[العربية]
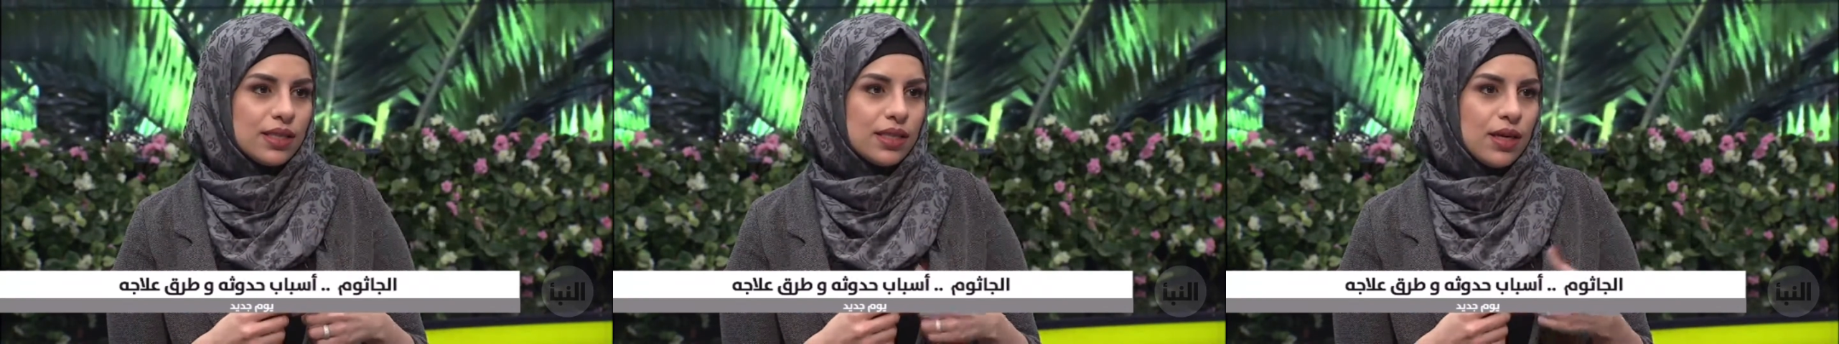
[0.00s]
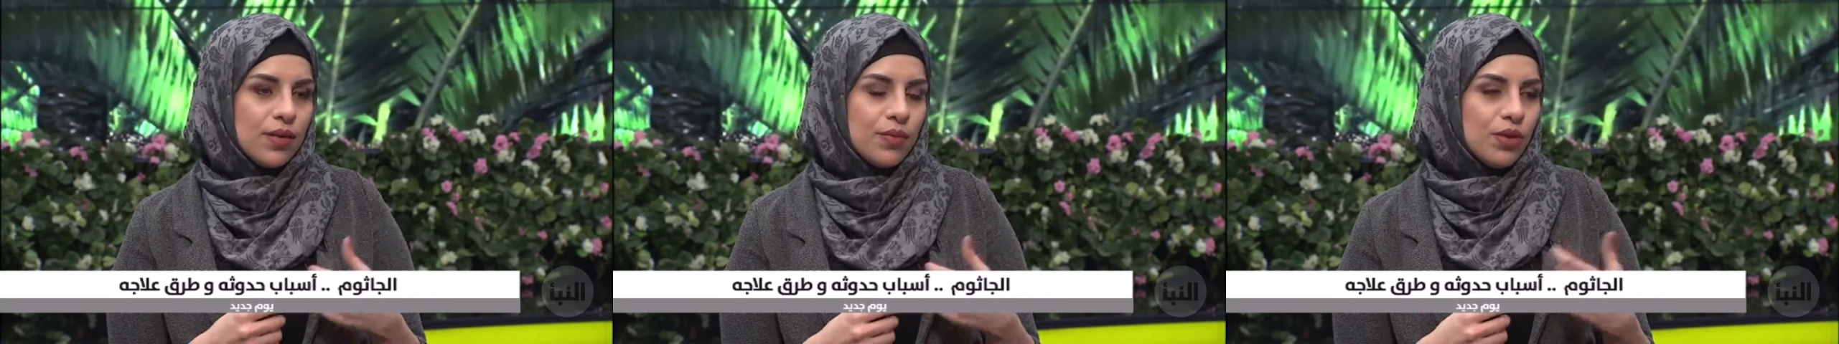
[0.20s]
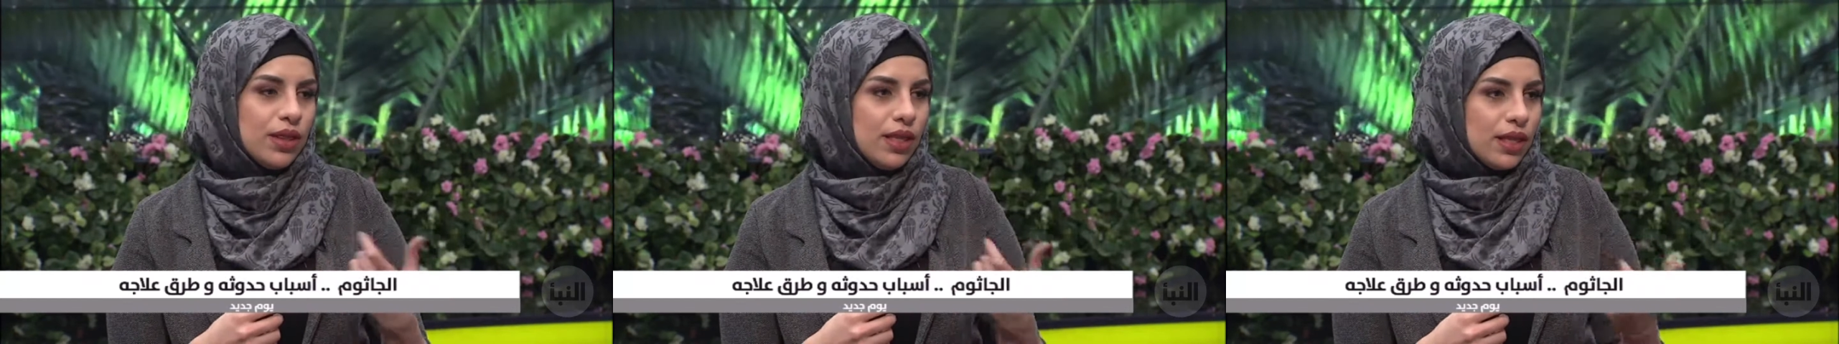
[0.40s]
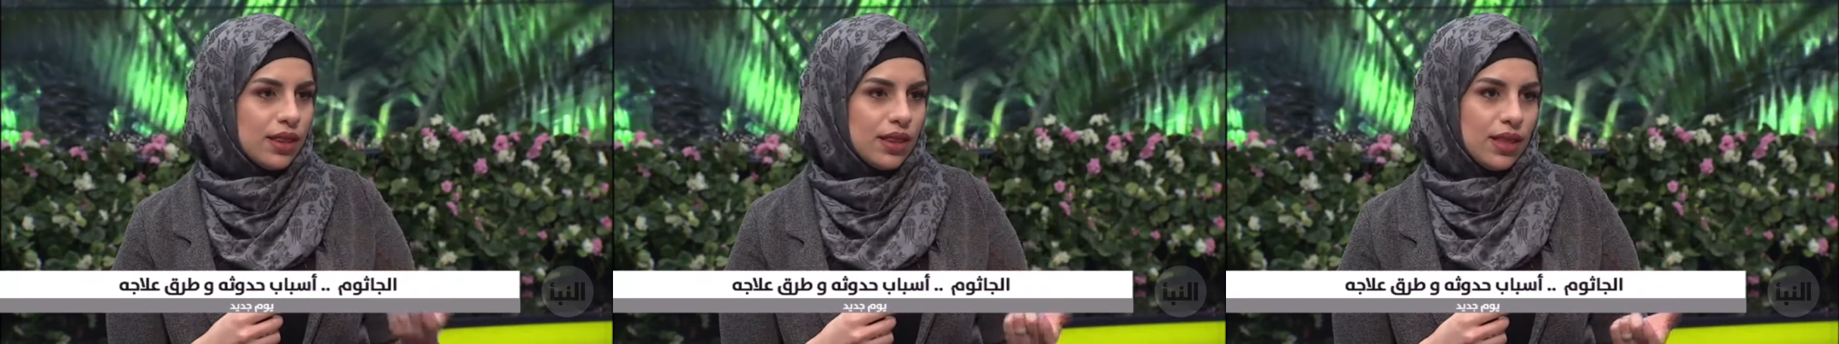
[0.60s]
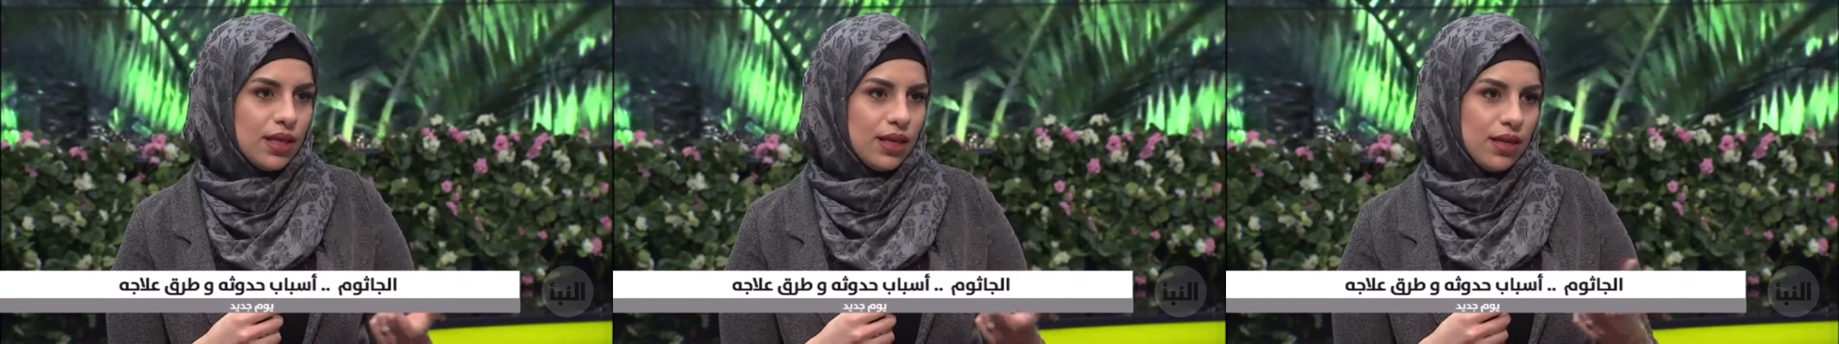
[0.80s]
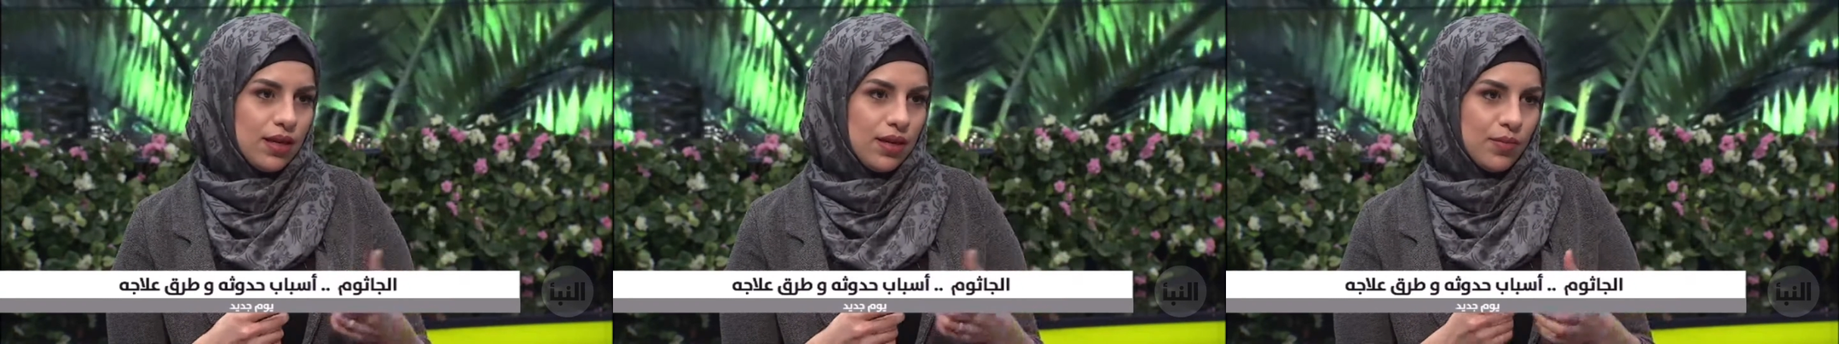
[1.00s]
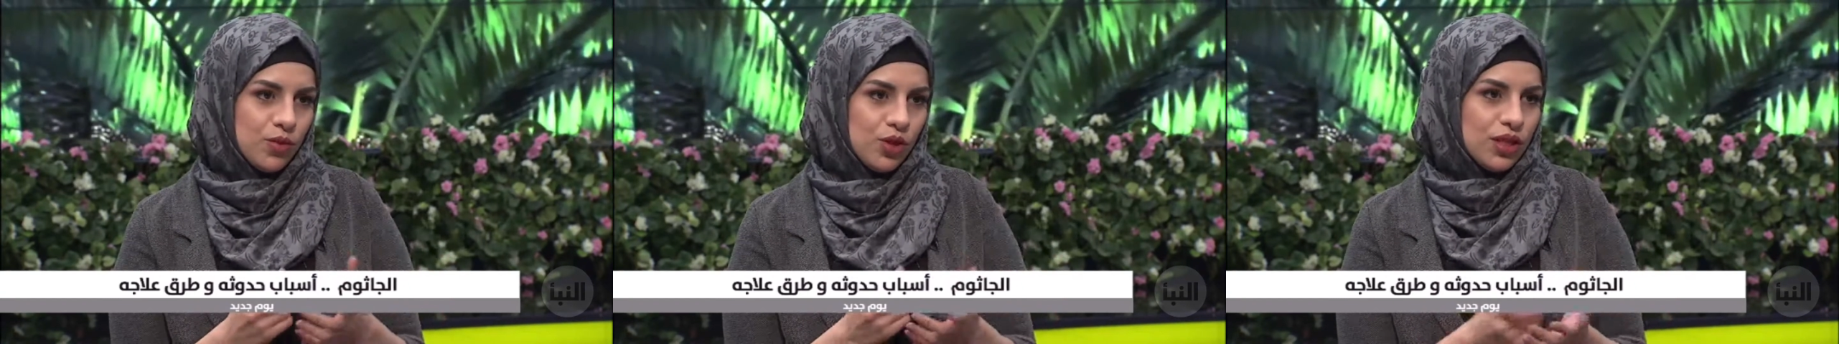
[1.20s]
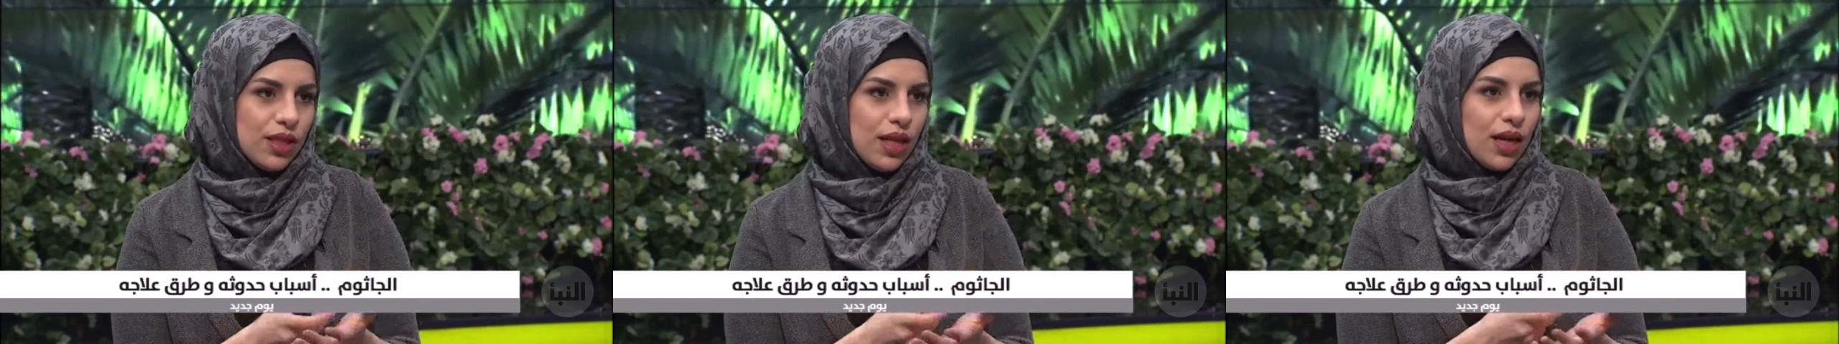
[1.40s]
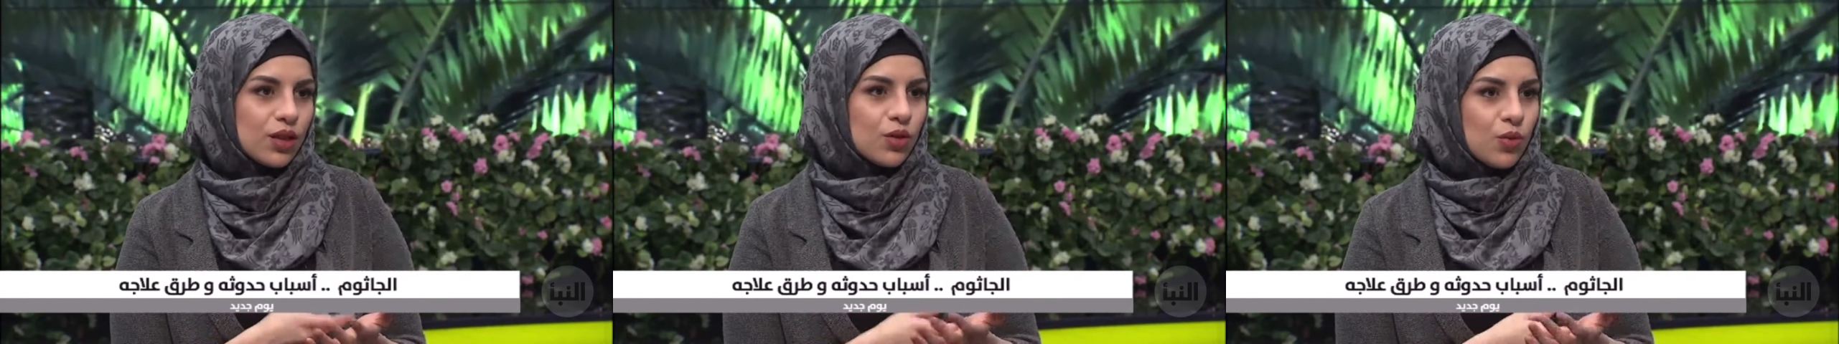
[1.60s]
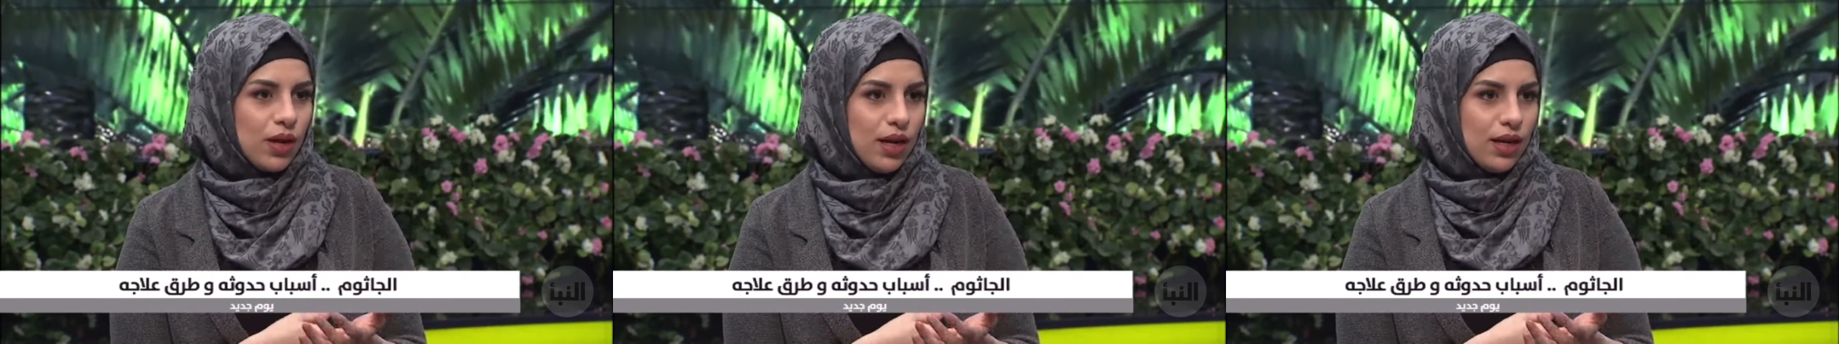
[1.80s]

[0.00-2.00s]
مده مدتها اطول